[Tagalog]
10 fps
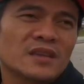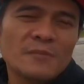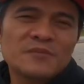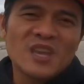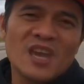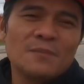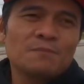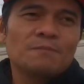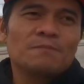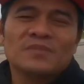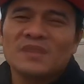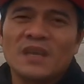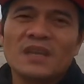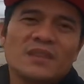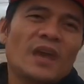keep safe
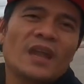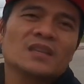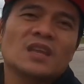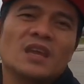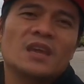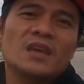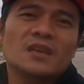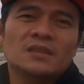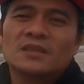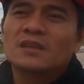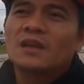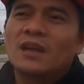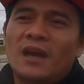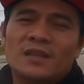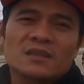eat healthy
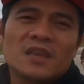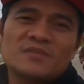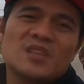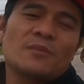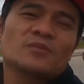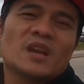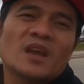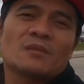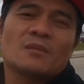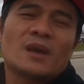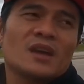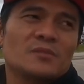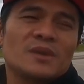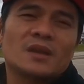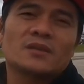and keep safe on tracking mga
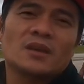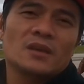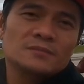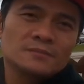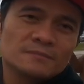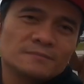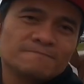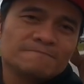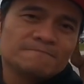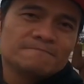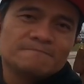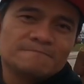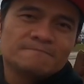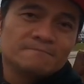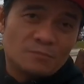kaibigan okay
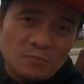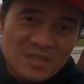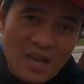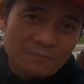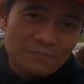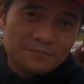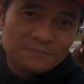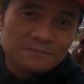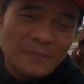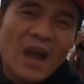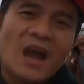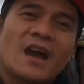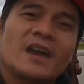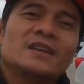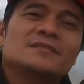peace up
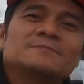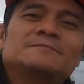bye